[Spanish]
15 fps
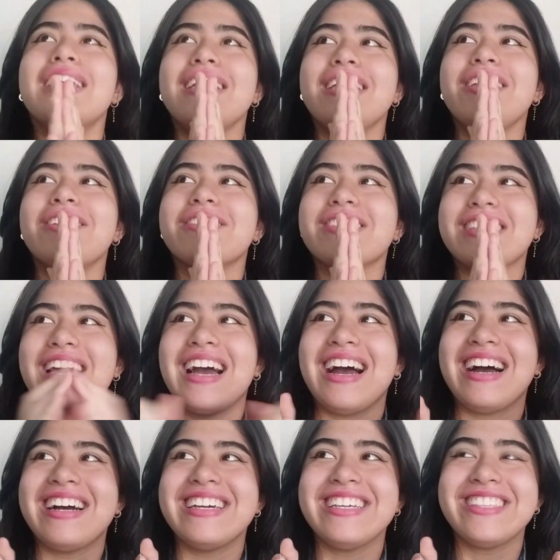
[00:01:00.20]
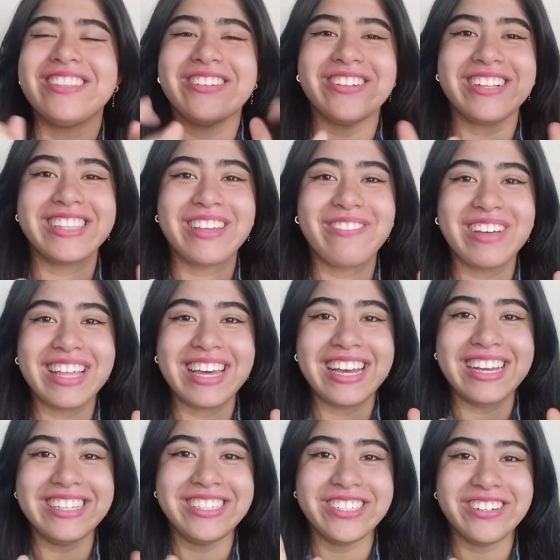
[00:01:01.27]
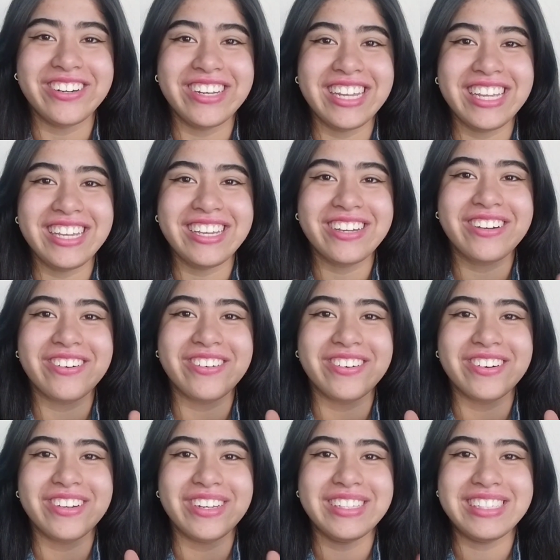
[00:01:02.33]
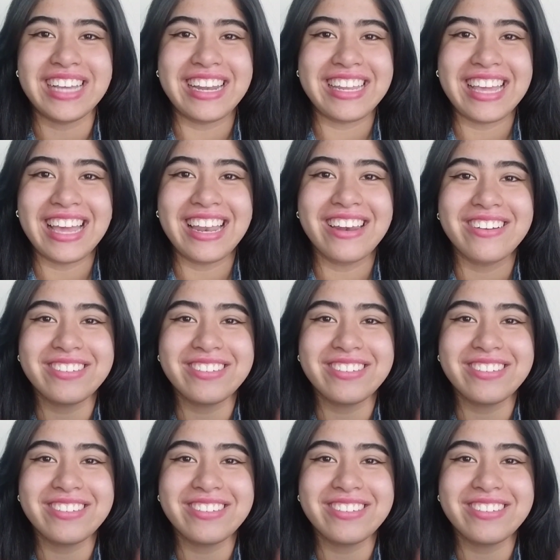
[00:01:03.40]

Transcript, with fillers: y o sea, y todo el tema de Johnny con Daniel, o